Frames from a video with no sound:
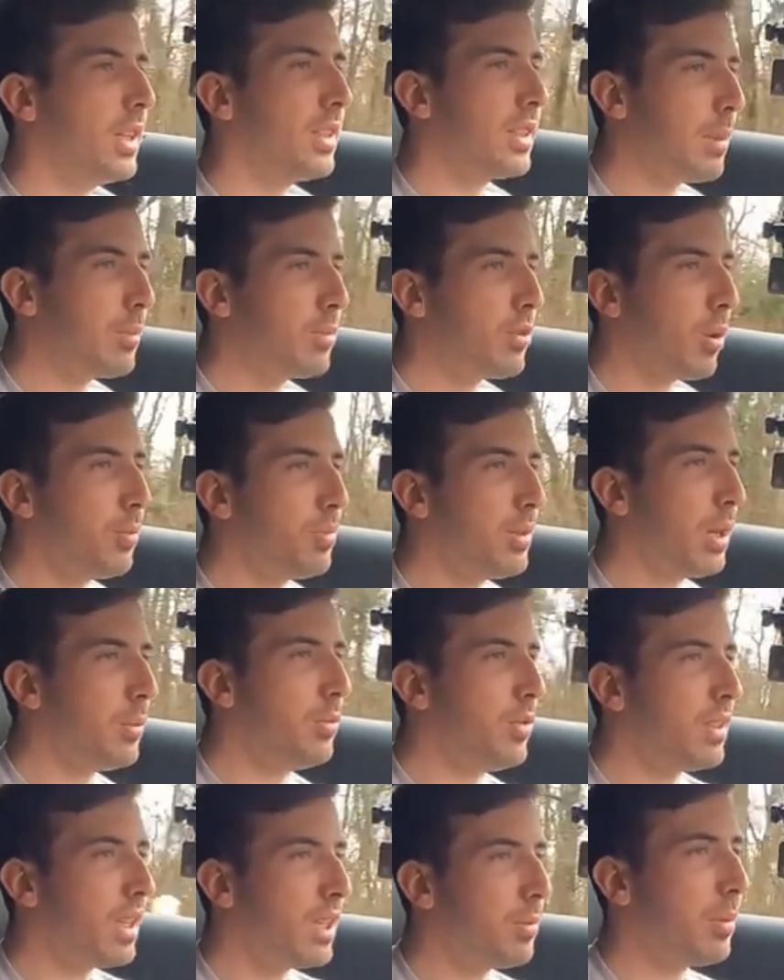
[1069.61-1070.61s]
Ça absorbe bien
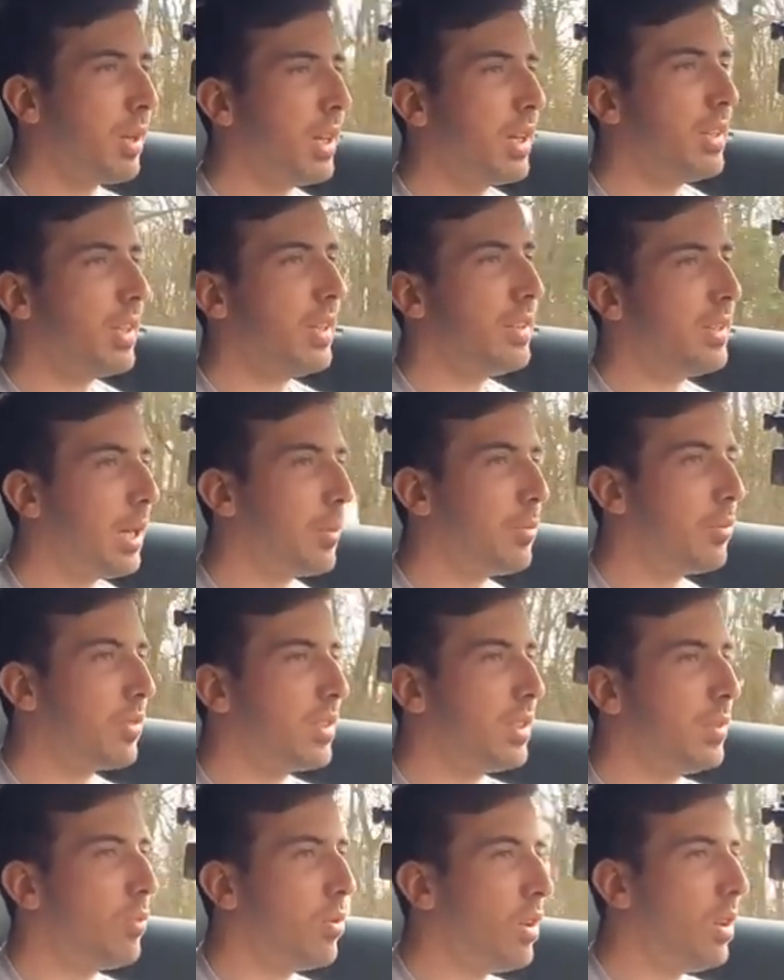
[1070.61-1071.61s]
mieux les aspérités, ça
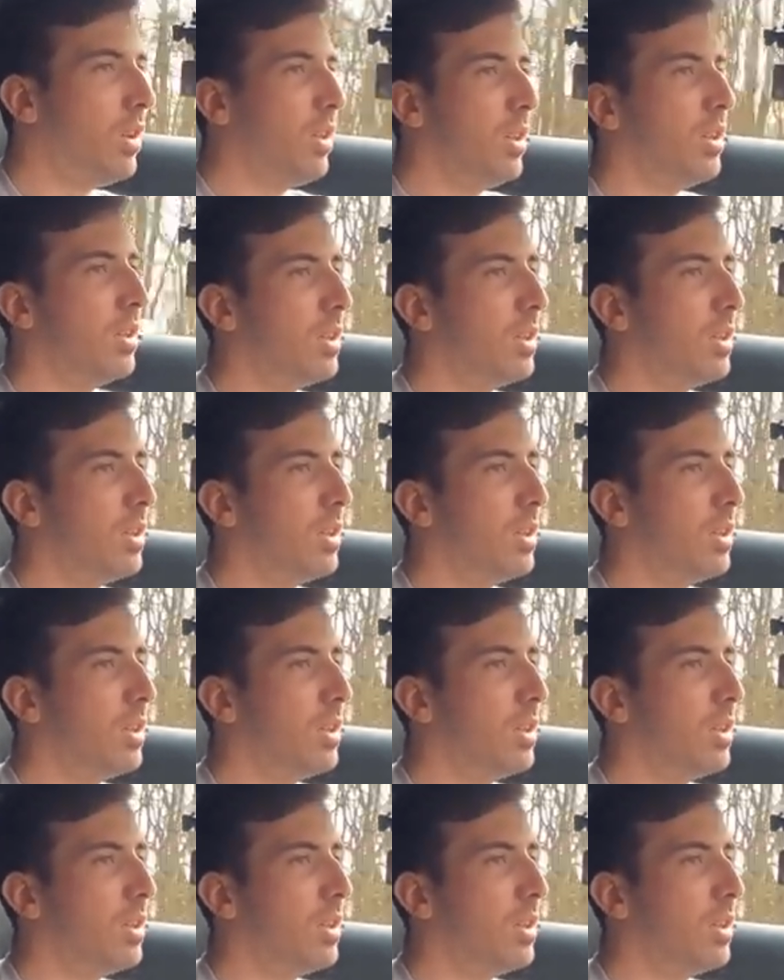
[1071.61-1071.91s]
rebondit moins.